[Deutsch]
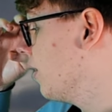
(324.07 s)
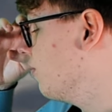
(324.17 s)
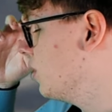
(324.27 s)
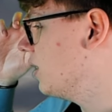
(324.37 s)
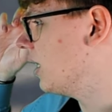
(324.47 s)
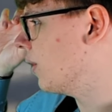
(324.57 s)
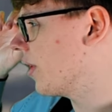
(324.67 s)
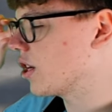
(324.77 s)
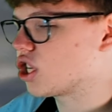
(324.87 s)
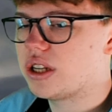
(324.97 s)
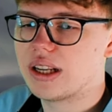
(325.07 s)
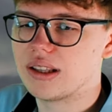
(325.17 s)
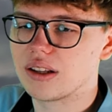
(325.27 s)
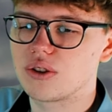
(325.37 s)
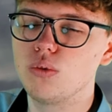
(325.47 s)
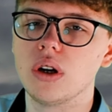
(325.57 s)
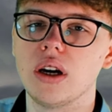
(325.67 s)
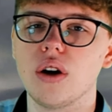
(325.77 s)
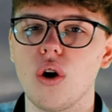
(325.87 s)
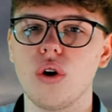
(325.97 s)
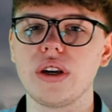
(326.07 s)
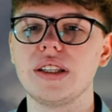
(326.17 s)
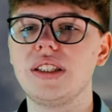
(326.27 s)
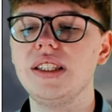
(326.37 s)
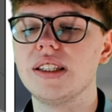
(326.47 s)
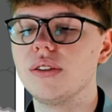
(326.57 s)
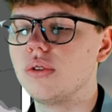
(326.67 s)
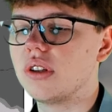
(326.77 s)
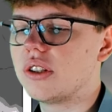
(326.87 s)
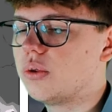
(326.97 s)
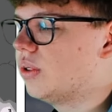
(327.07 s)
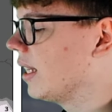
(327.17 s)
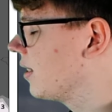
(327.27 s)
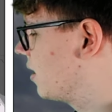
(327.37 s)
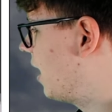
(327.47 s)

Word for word: würde sich neuer Schnee dann dazu orientieren und dazusetzen.